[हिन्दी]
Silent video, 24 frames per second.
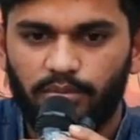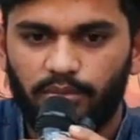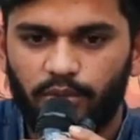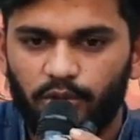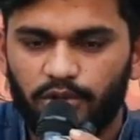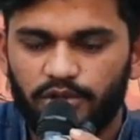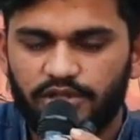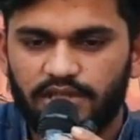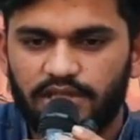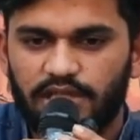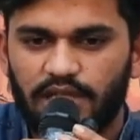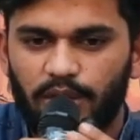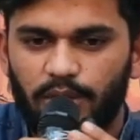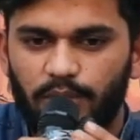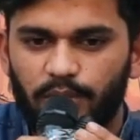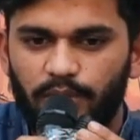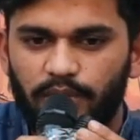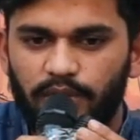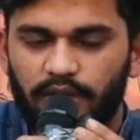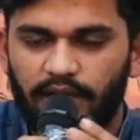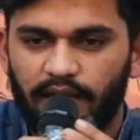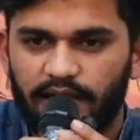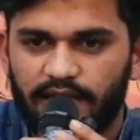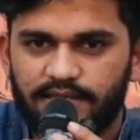पूछता हूँ
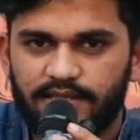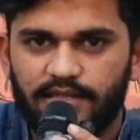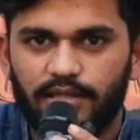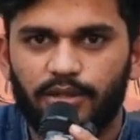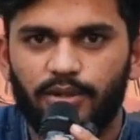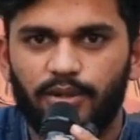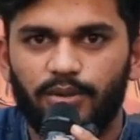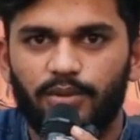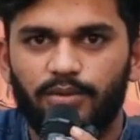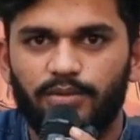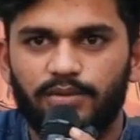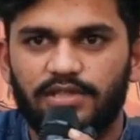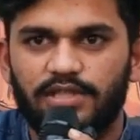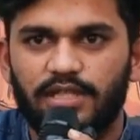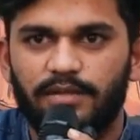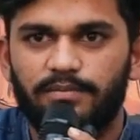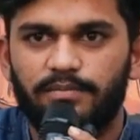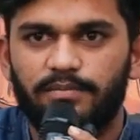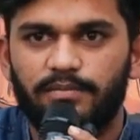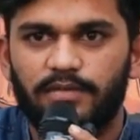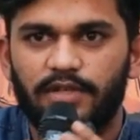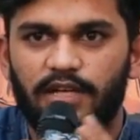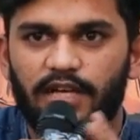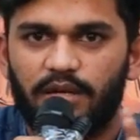कैसे हो
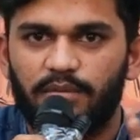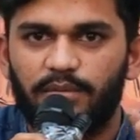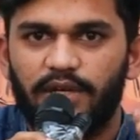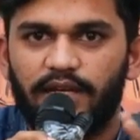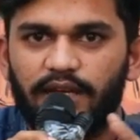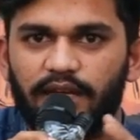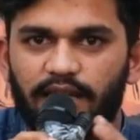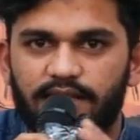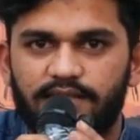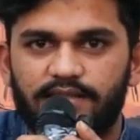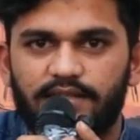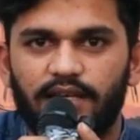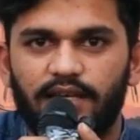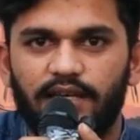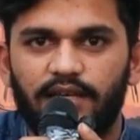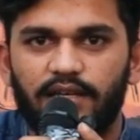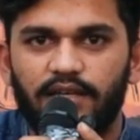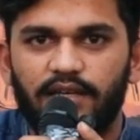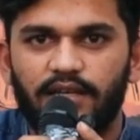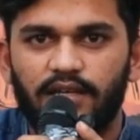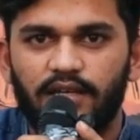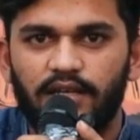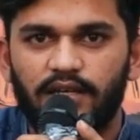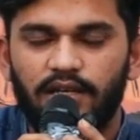सब घर में कैसा है